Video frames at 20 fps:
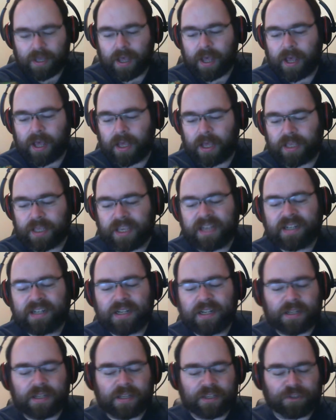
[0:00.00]
Euh, il y a que
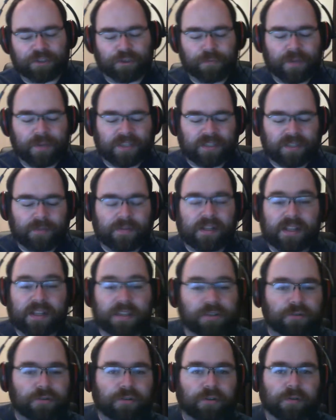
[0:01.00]
la laitue, par exemple,
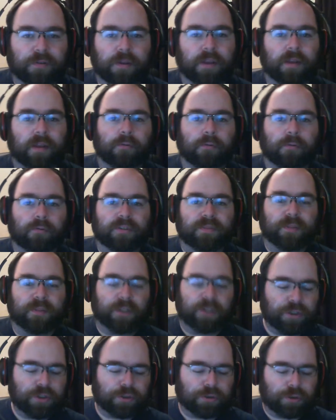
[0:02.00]
là-dessus, euh, au
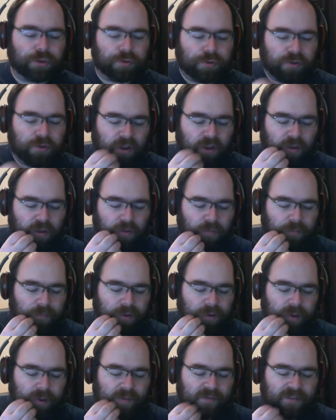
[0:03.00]
j'ai toujours un
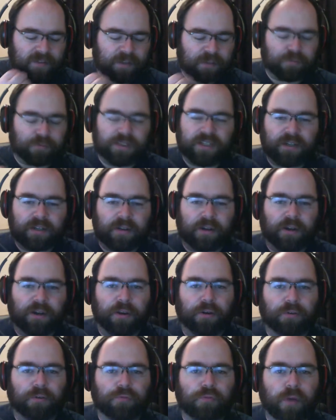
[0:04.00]
problème avec. On dirait qu'il a
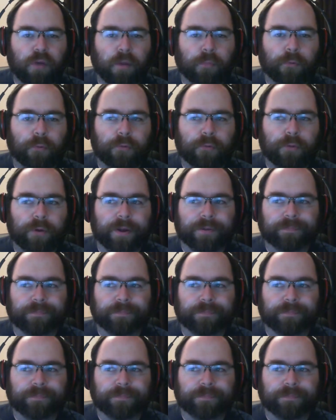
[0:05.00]
un goût un peu. Euh,